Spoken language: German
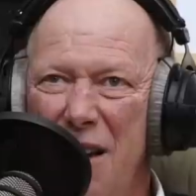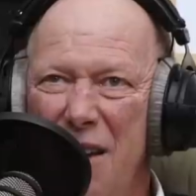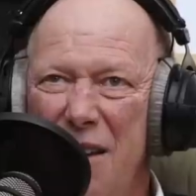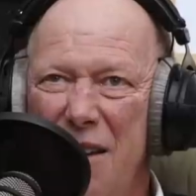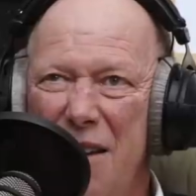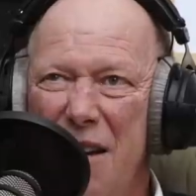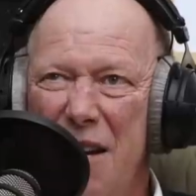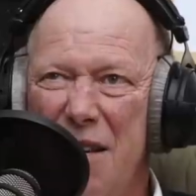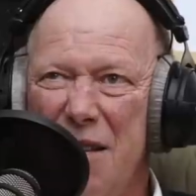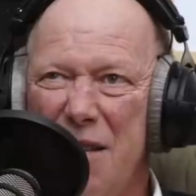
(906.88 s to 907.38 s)

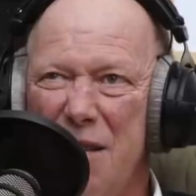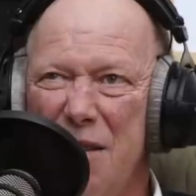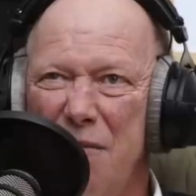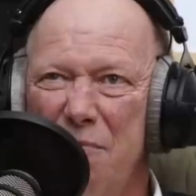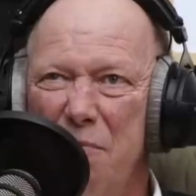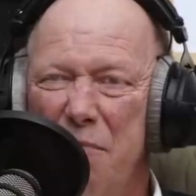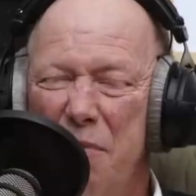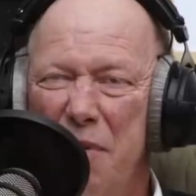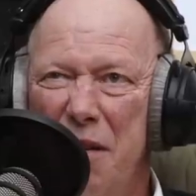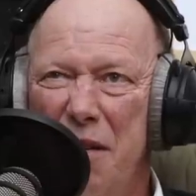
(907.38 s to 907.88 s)
jetzt
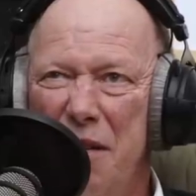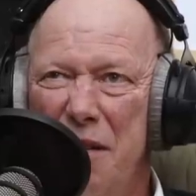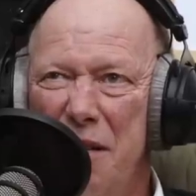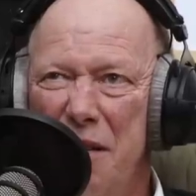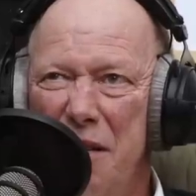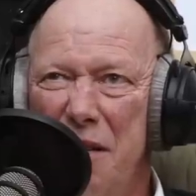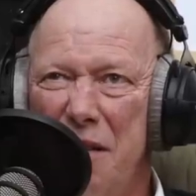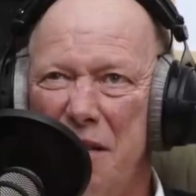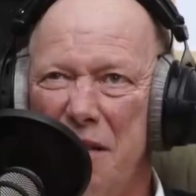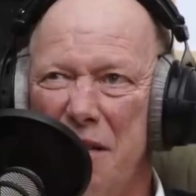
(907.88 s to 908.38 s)
bin
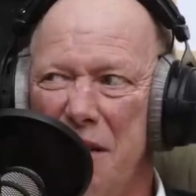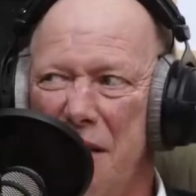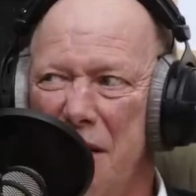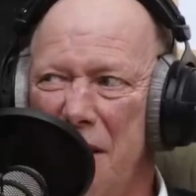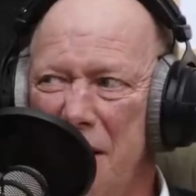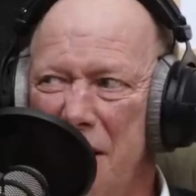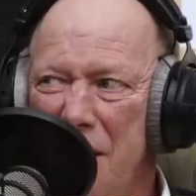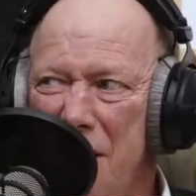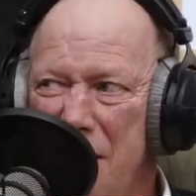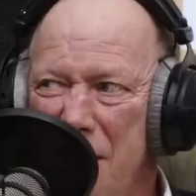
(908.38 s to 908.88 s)
ich
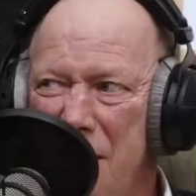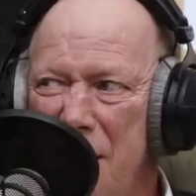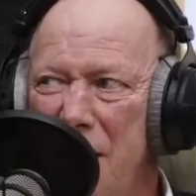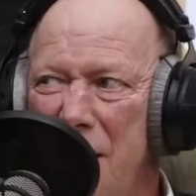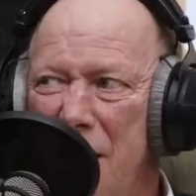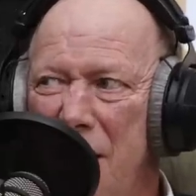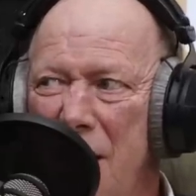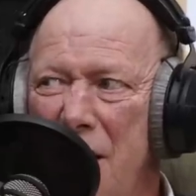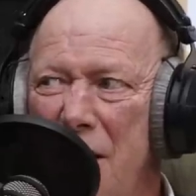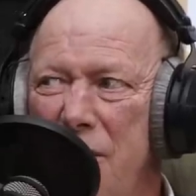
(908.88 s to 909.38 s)
Richter.
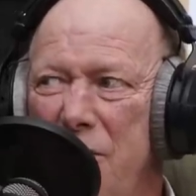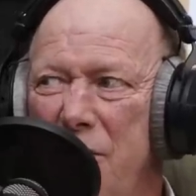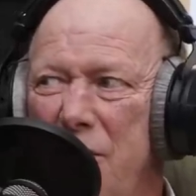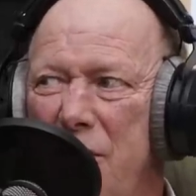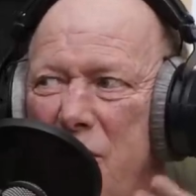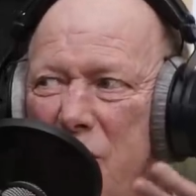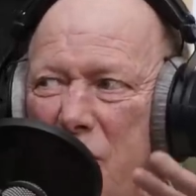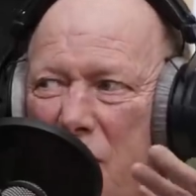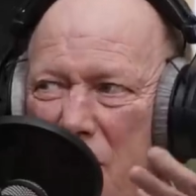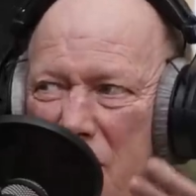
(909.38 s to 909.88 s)
Wie
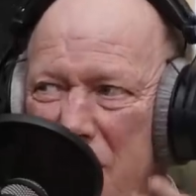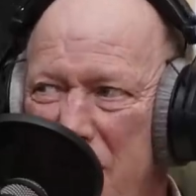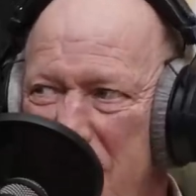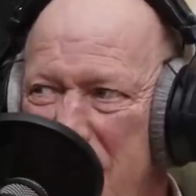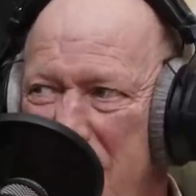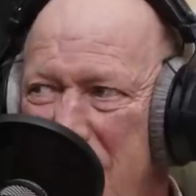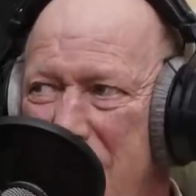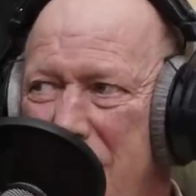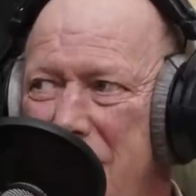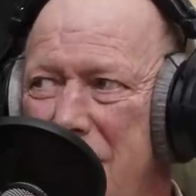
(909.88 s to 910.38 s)

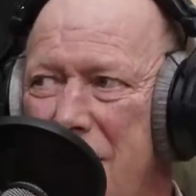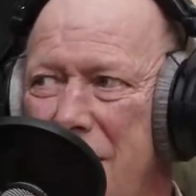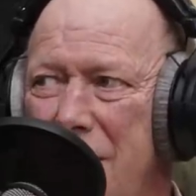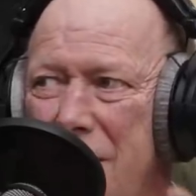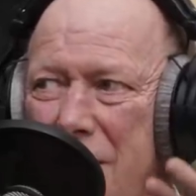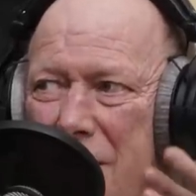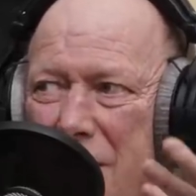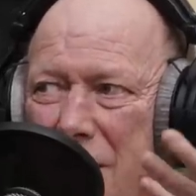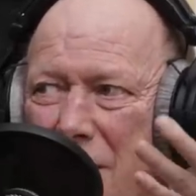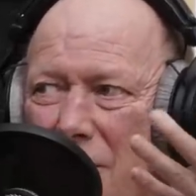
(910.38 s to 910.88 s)
konnte ich
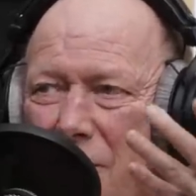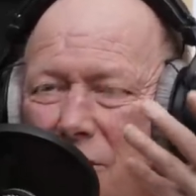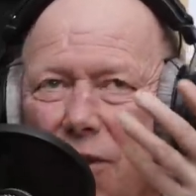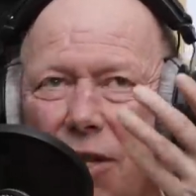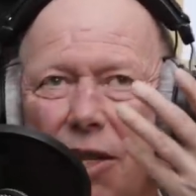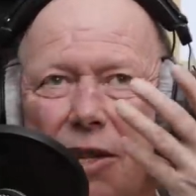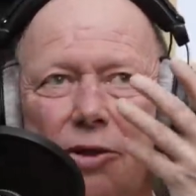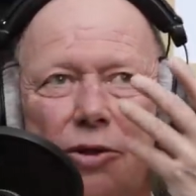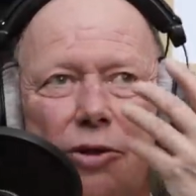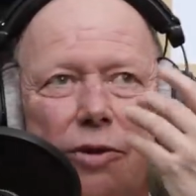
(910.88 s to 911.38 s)
Richter
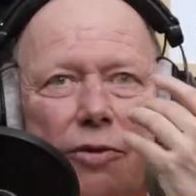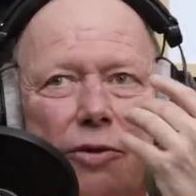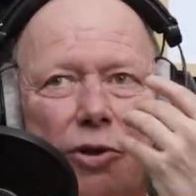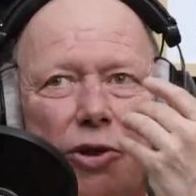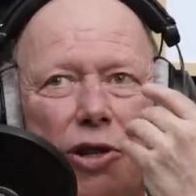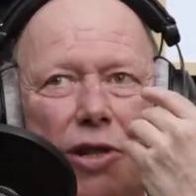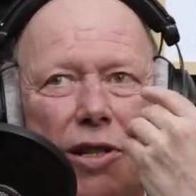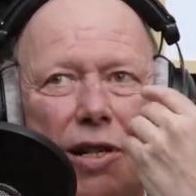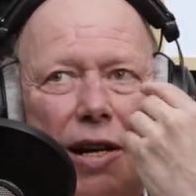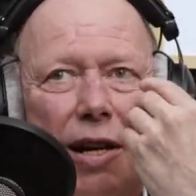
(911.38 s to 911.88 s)
werden und
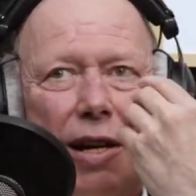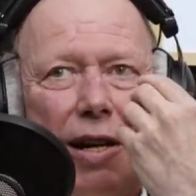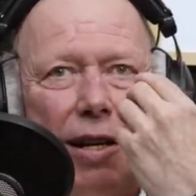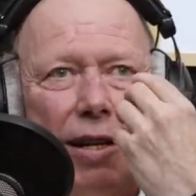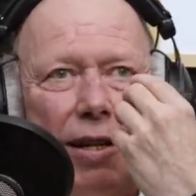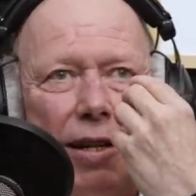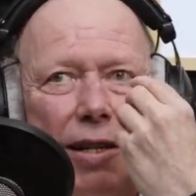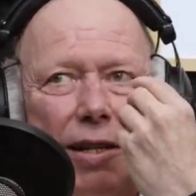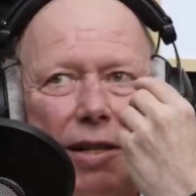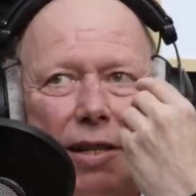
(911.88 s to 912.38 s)
wollte
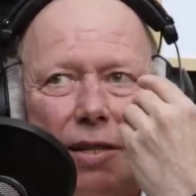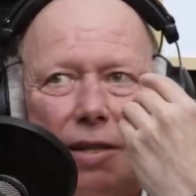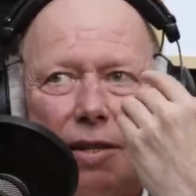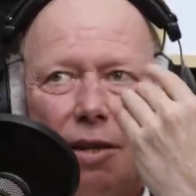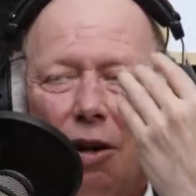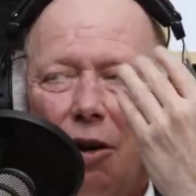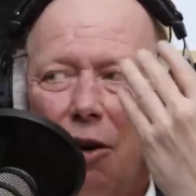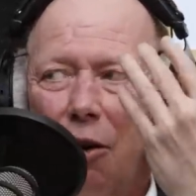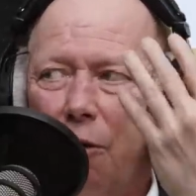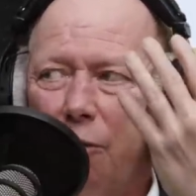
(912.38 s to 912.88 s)
eigentlich das
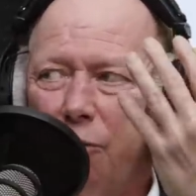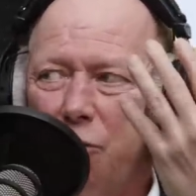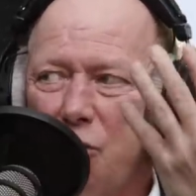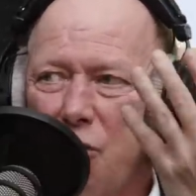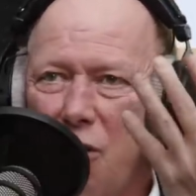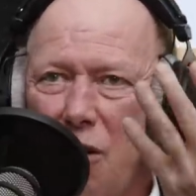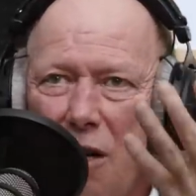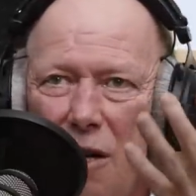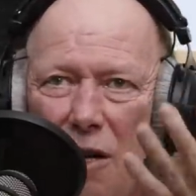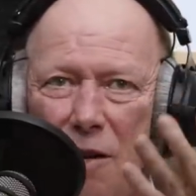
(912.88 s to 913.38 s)

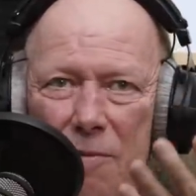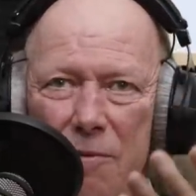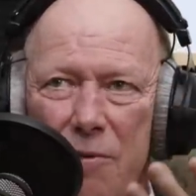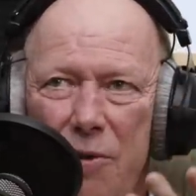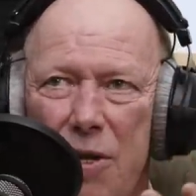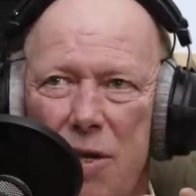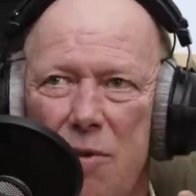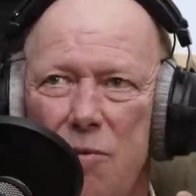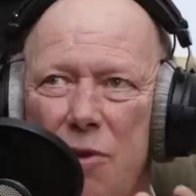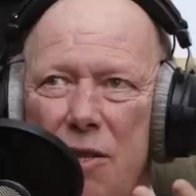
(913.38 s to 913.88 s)
aufschreiben,
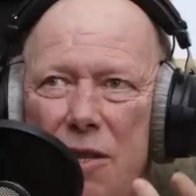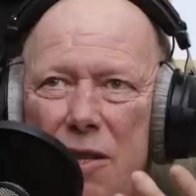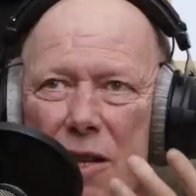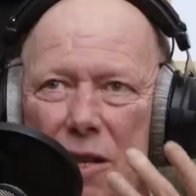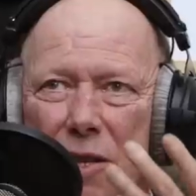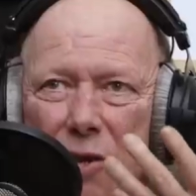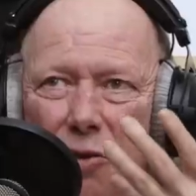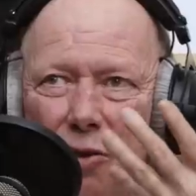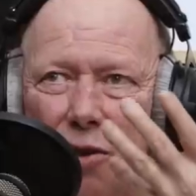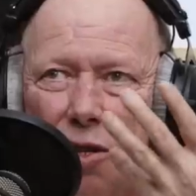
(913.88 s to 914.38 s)
was mir
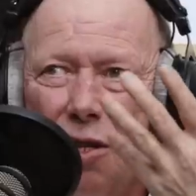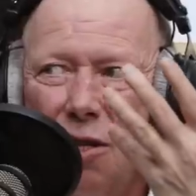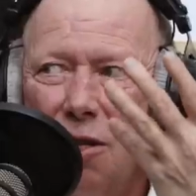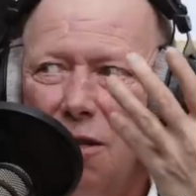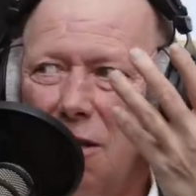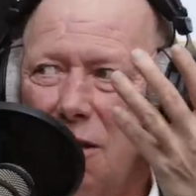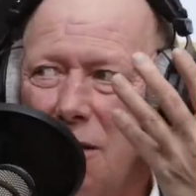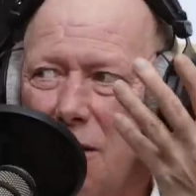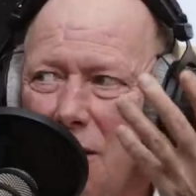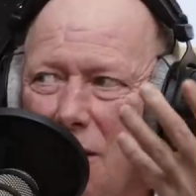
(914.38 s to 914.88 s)
da so in den
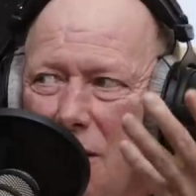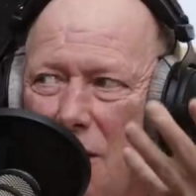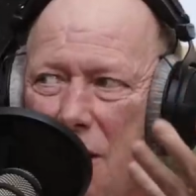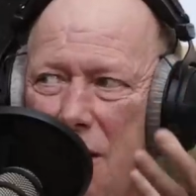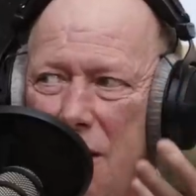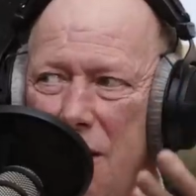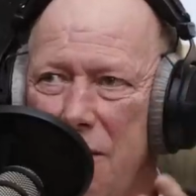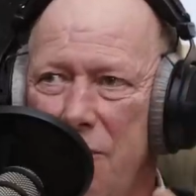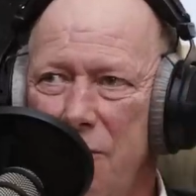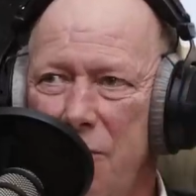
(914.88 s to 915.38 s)
nächsten
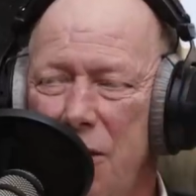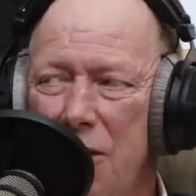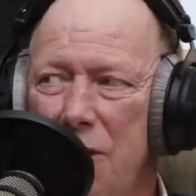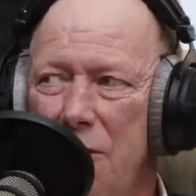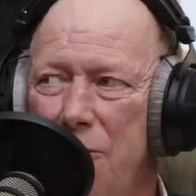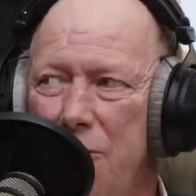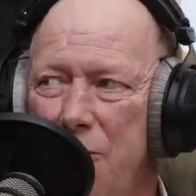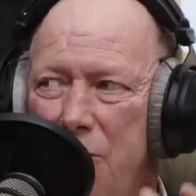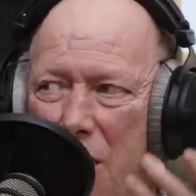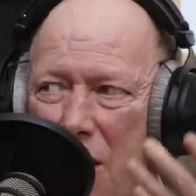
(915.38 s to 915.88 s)
Jahren
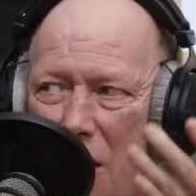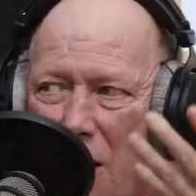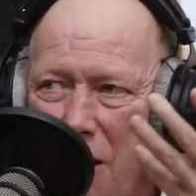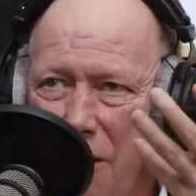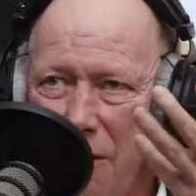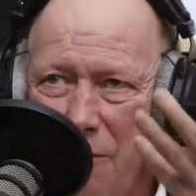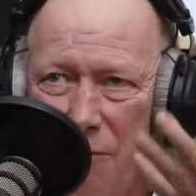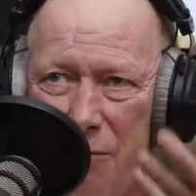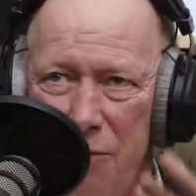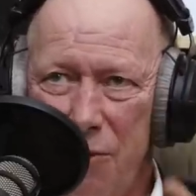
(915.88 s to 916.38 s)

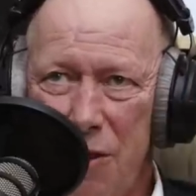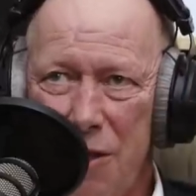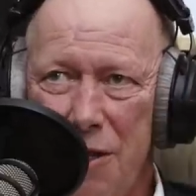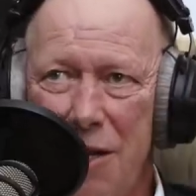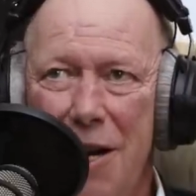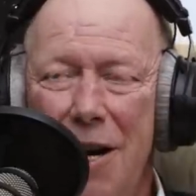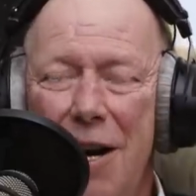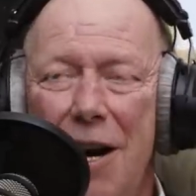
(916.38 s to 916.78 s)
widerfahren wird.